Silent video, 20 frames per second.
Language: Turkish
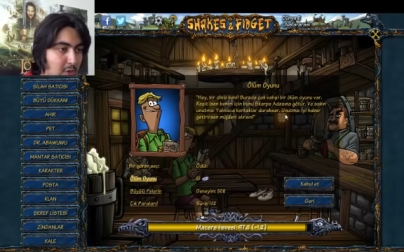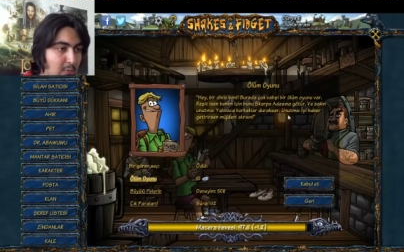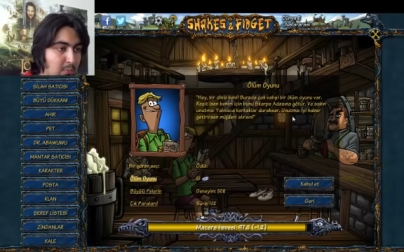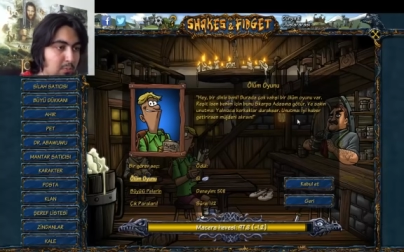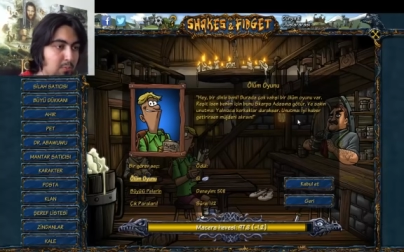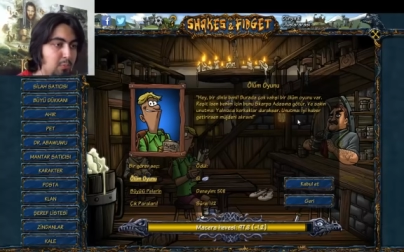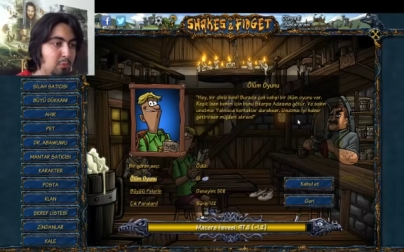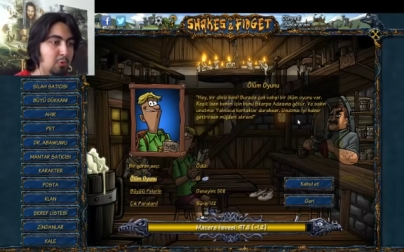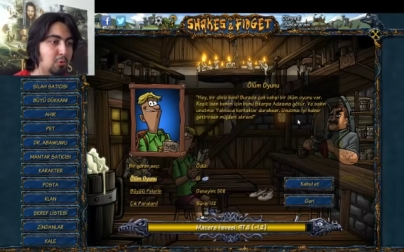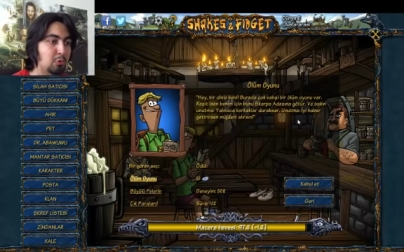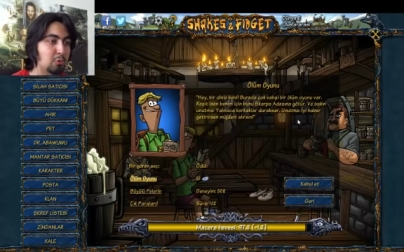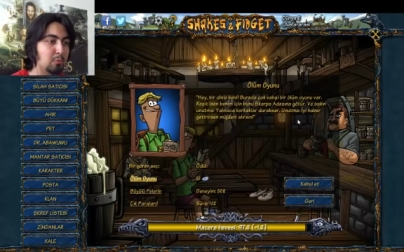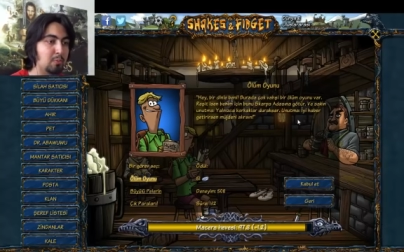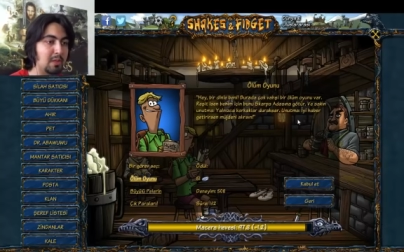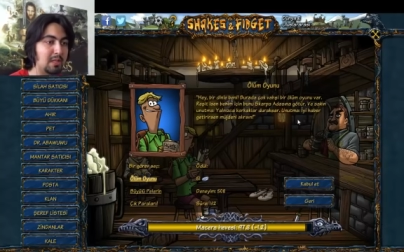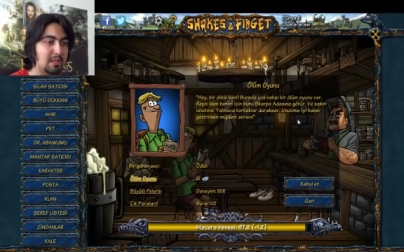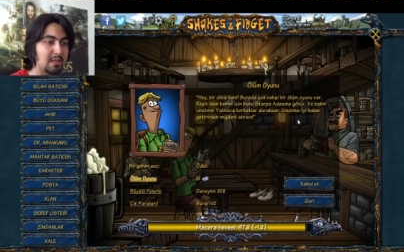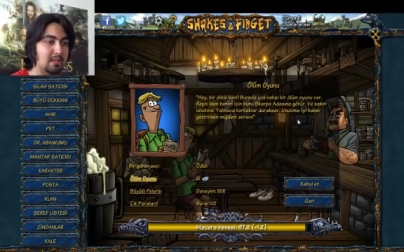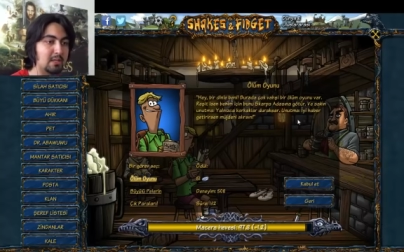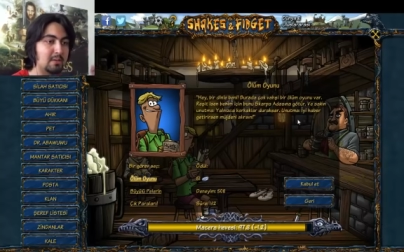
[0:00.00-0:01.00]
Büyülü
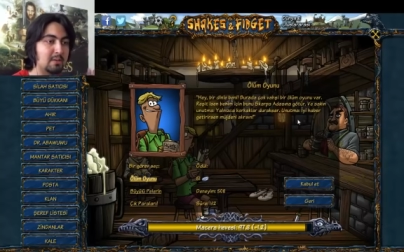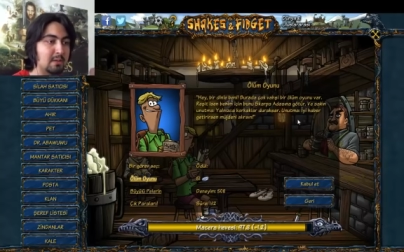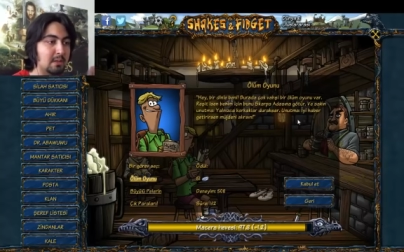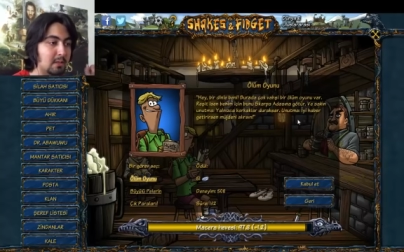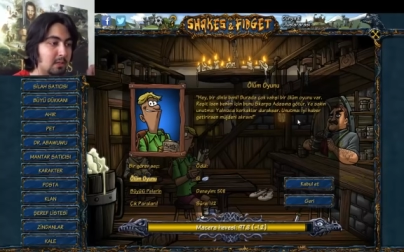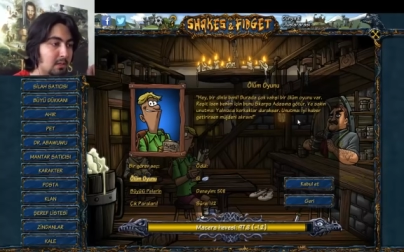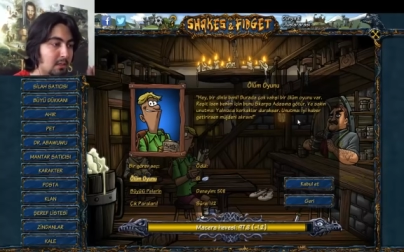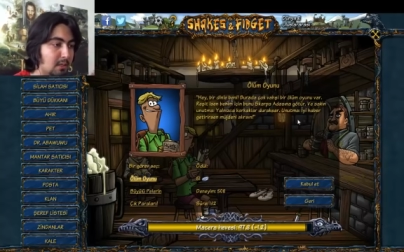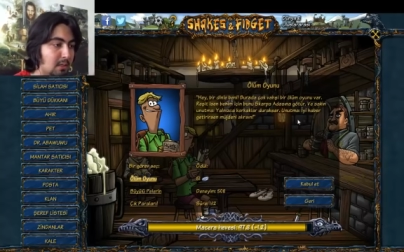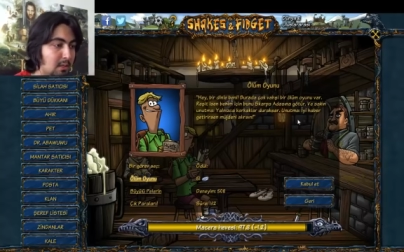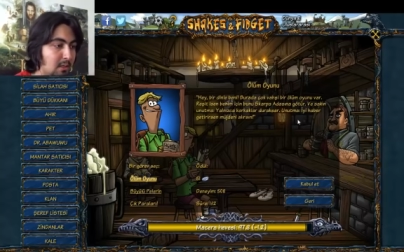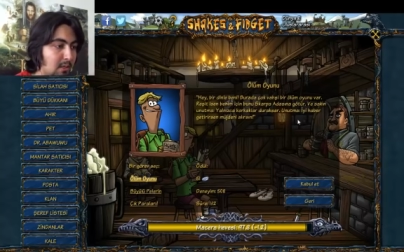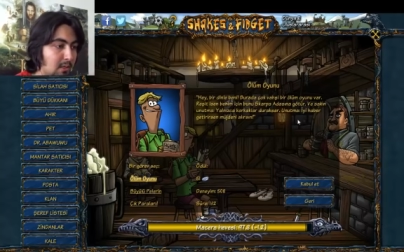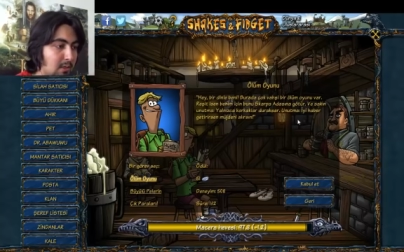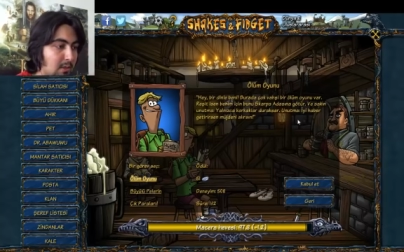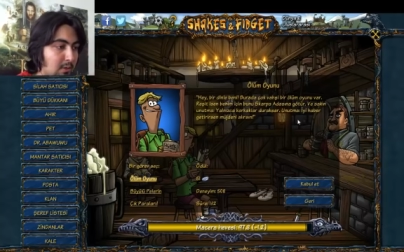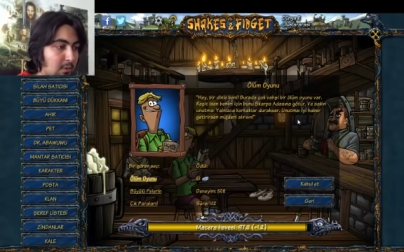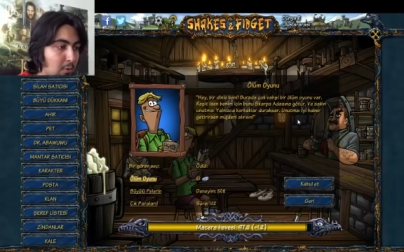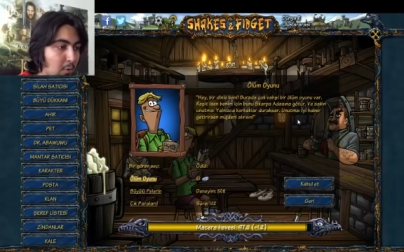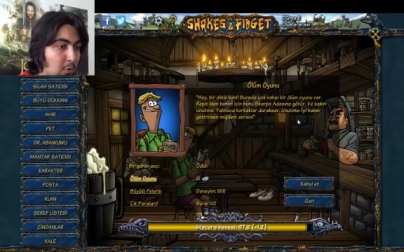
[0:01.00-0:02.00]
pelerini mi?
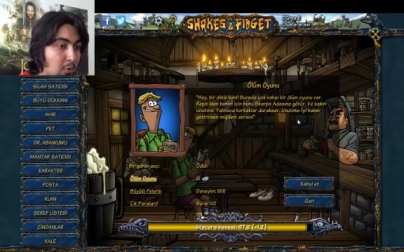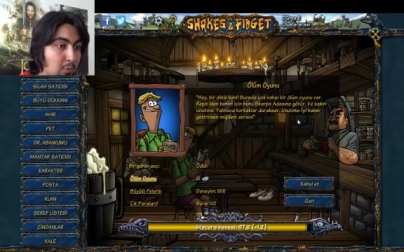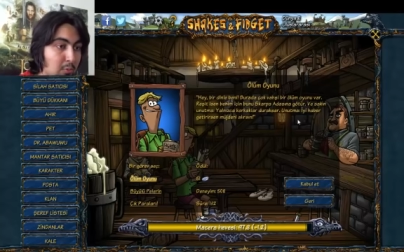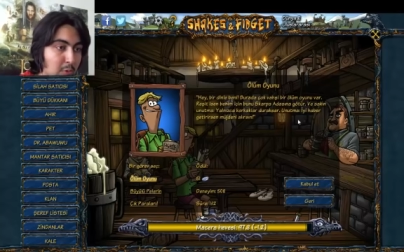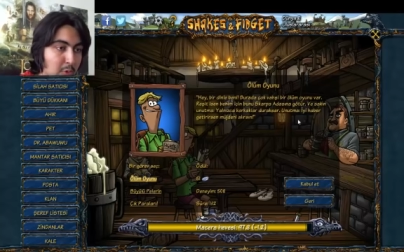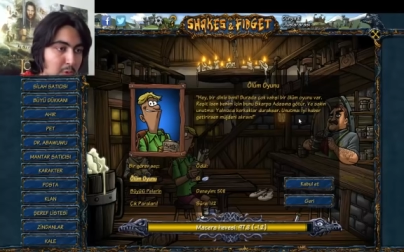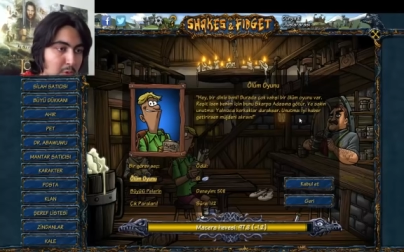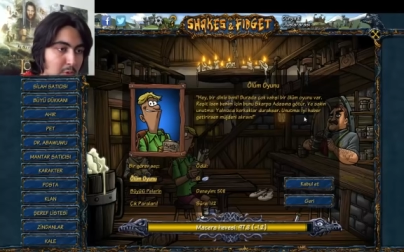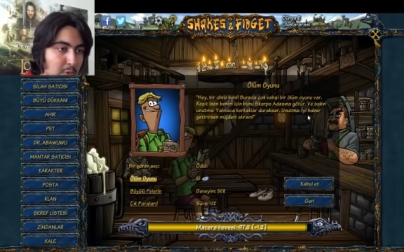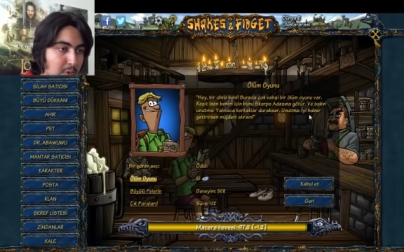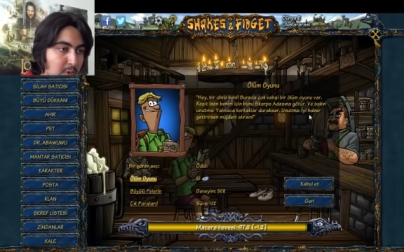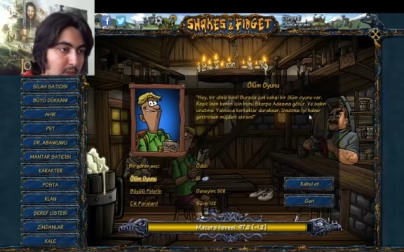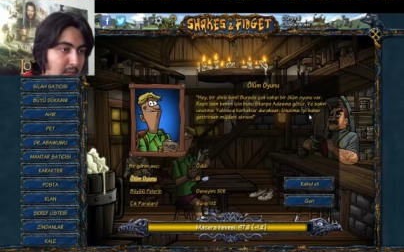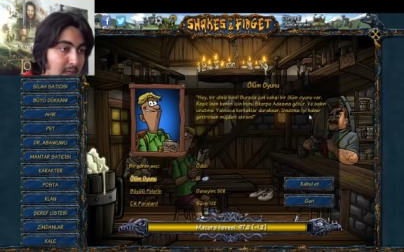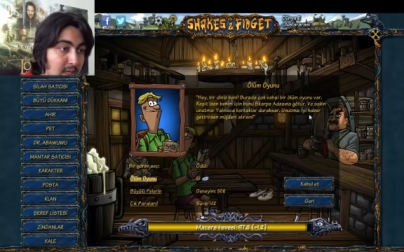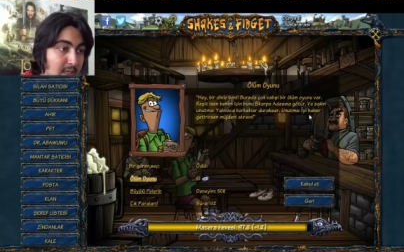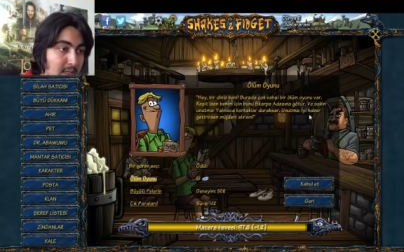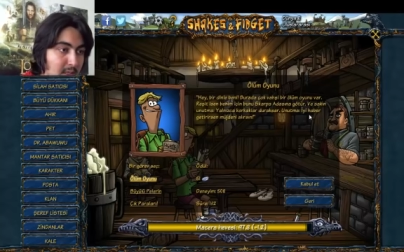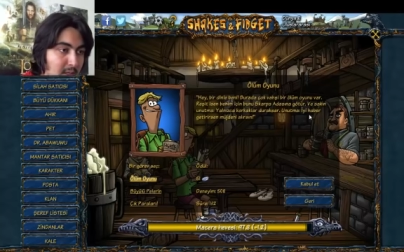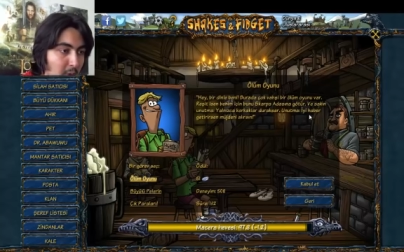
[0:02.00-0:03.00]
Ölüm oyunu.
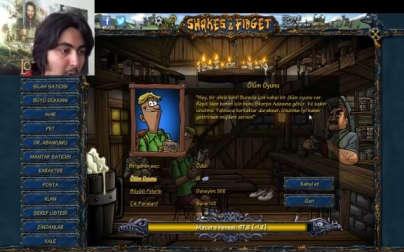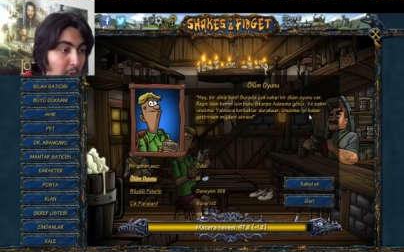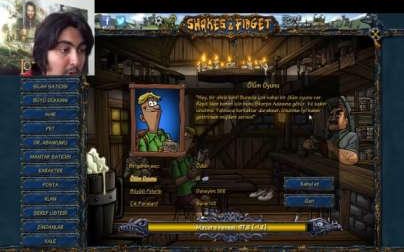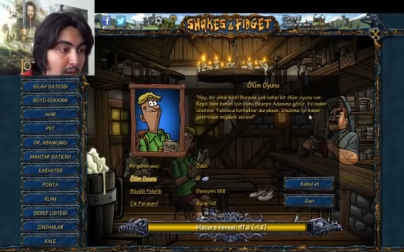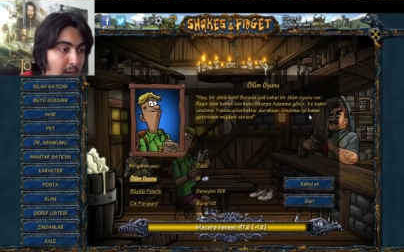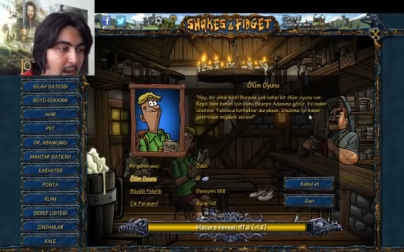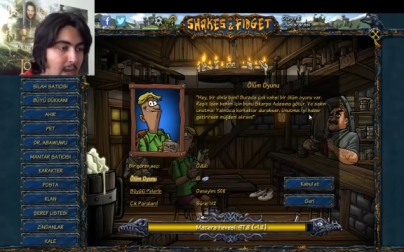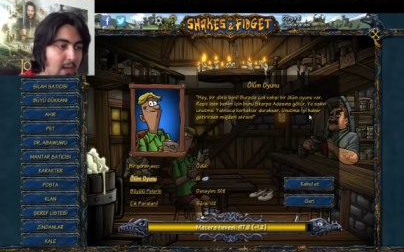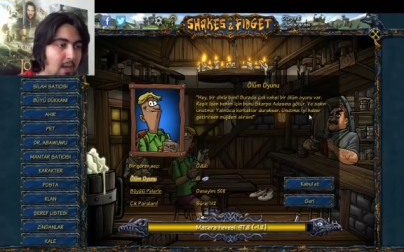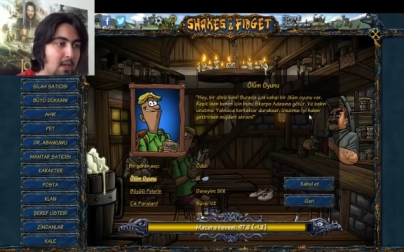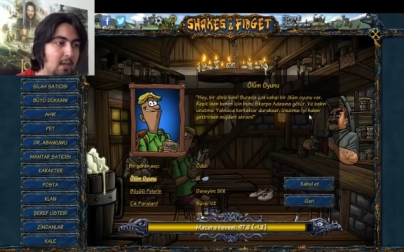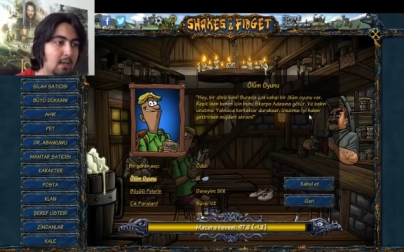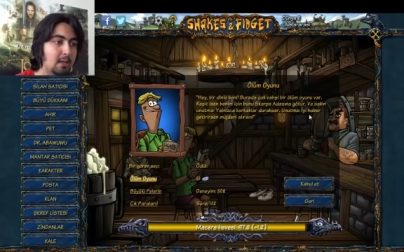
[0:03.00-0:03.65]
Neyi? O ne?